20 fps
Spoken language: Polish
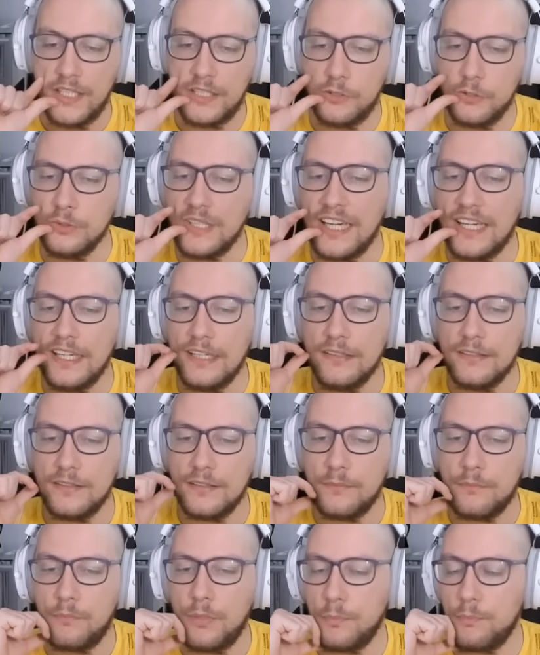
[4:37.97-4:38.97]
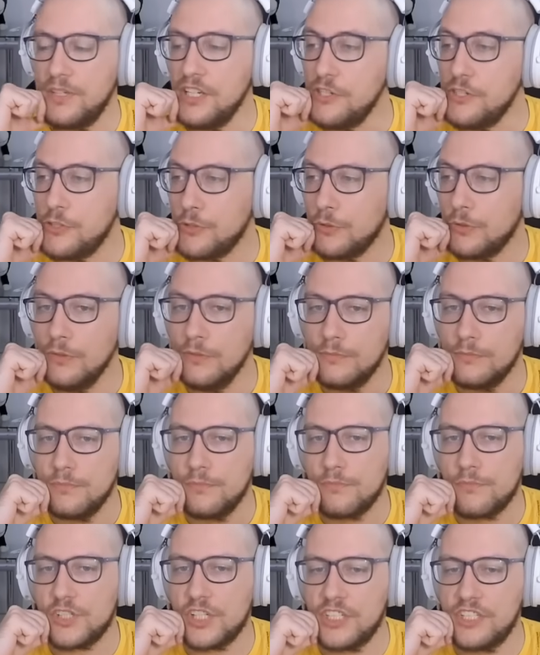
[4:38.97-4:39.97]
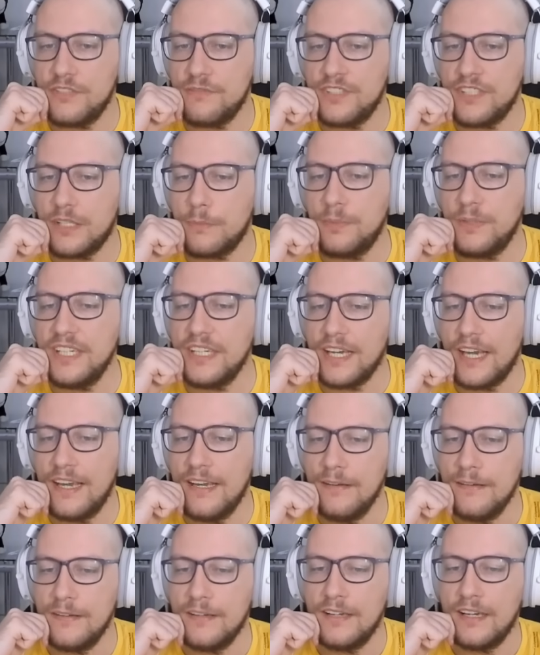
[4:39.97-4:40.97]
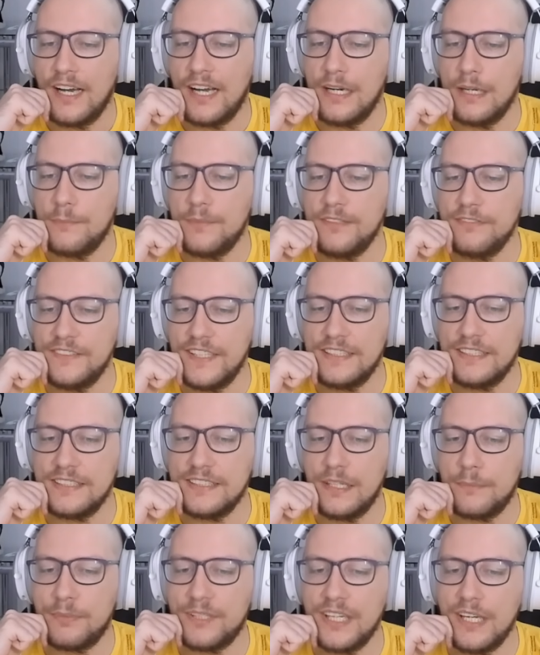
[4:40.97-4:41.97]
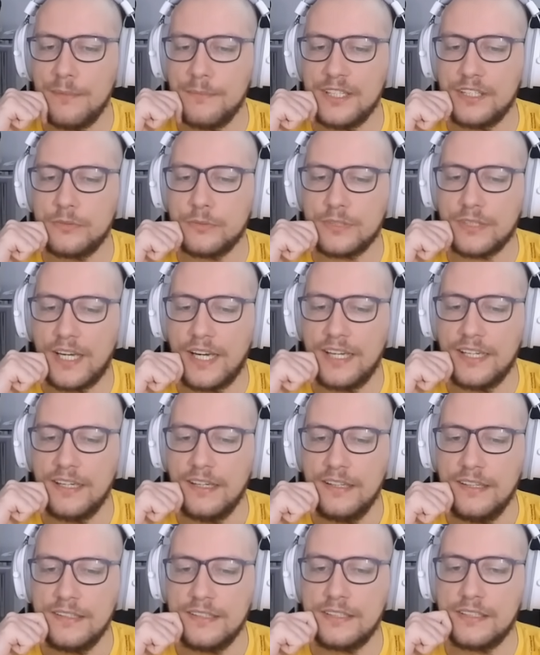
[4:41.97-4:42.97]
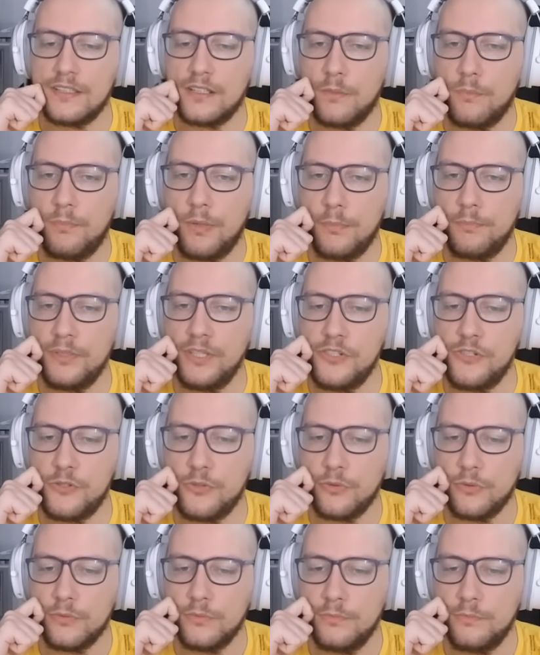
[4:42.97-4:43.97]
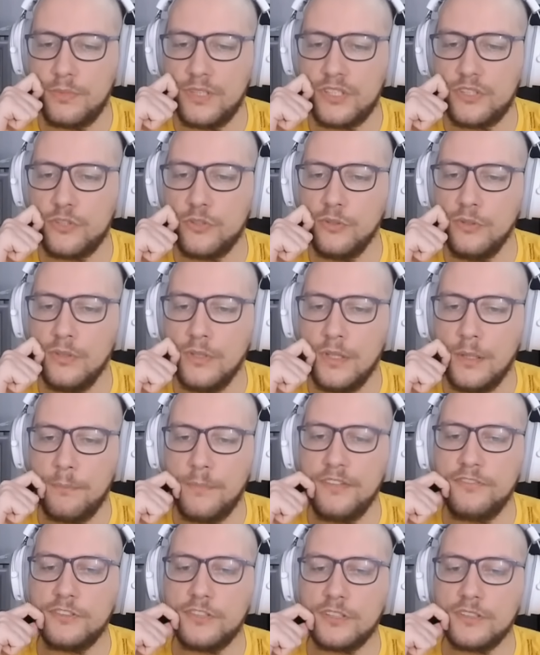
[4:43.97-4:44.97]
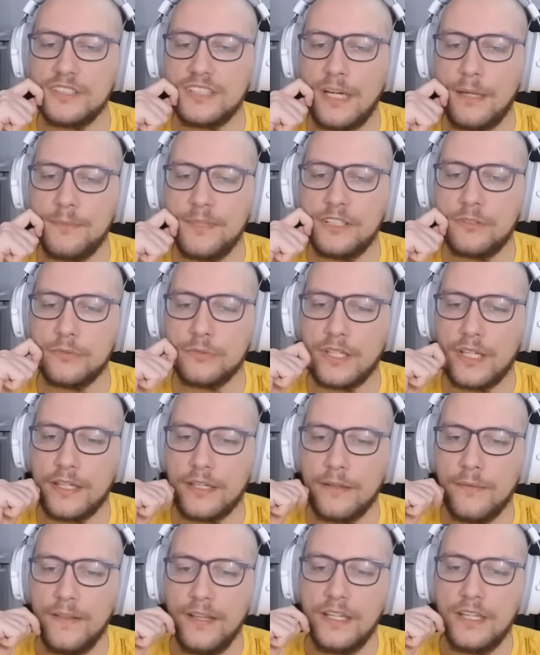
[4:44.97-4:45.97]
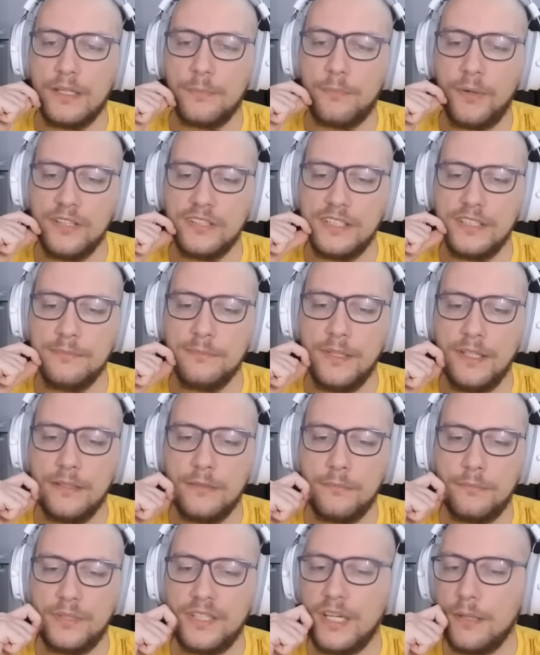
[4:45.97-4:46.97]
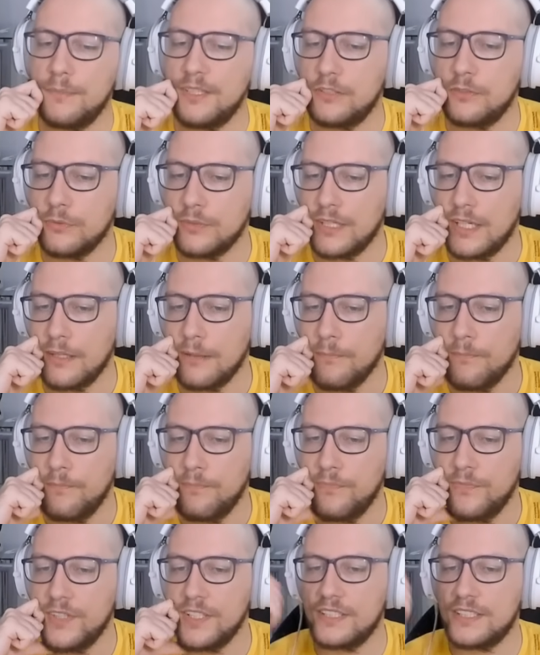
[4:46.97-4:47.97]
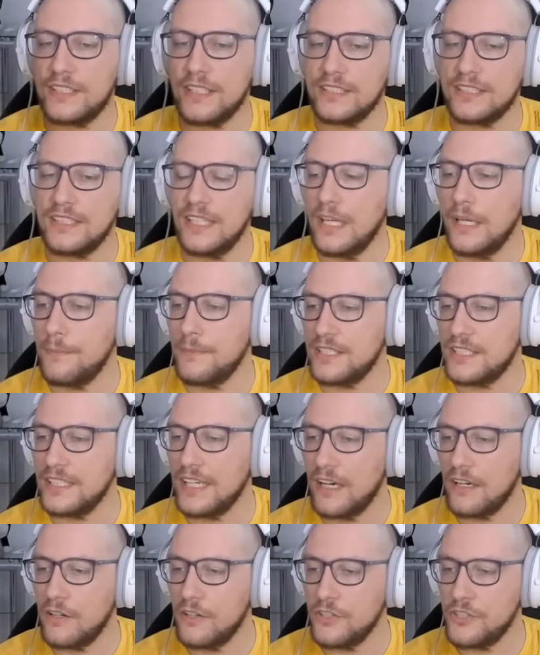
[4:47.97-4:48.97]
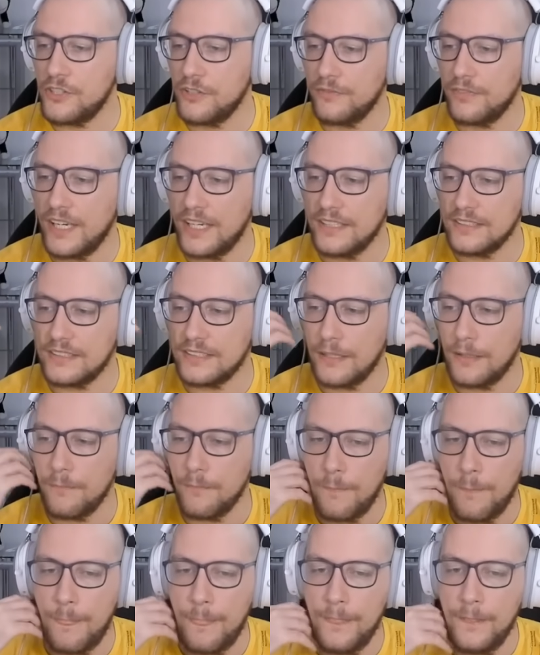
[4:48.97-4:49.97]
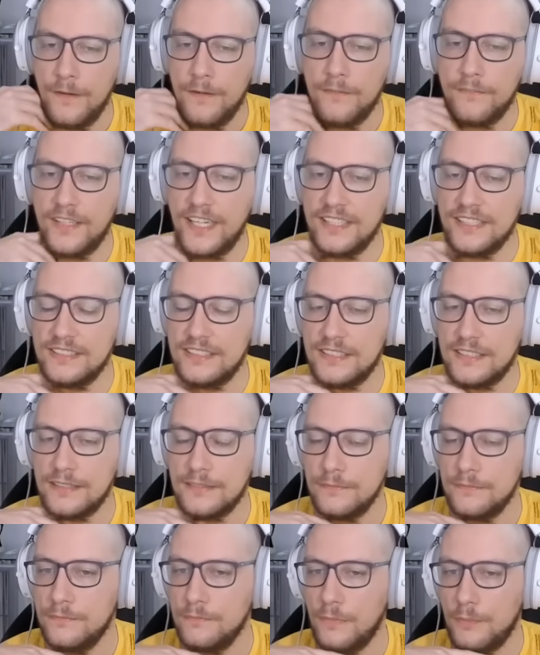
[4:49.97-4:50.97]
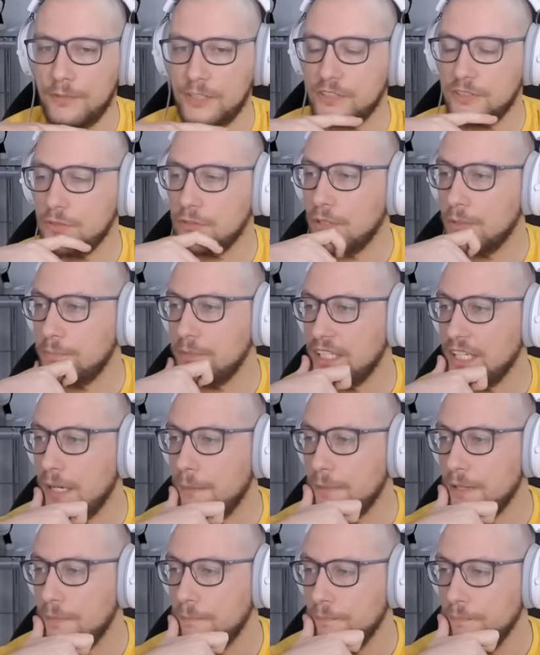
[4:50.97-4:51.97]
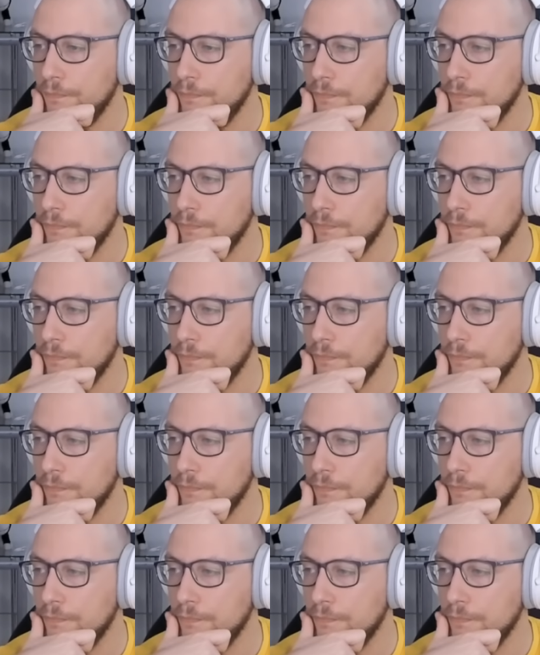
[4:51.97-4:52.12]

I tutaj po biciu przeciwnik bije, ale my wtedy nie bijemy tutaj, tylko po biciu, biciu, my wtrącamy tutaj. I po tym bijemy tutaj. I dostaniemy z jakością więcej. Więc po prostu to bijemy.